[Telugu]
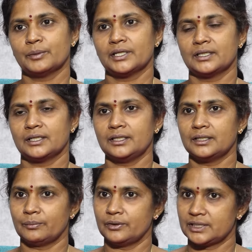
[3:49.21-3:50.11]
ఏమన్నదంటే
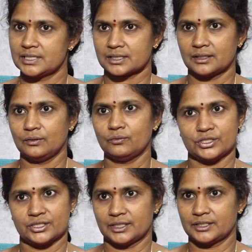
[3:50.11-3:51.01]
డబ్బులు తీసుకెళ్ళు
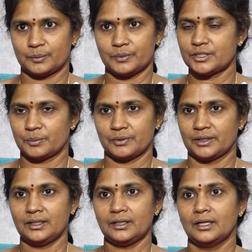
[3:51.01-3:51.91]
వచ్చి అని చెప్పి
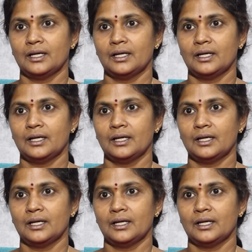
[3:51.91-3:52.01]
చెప్పింది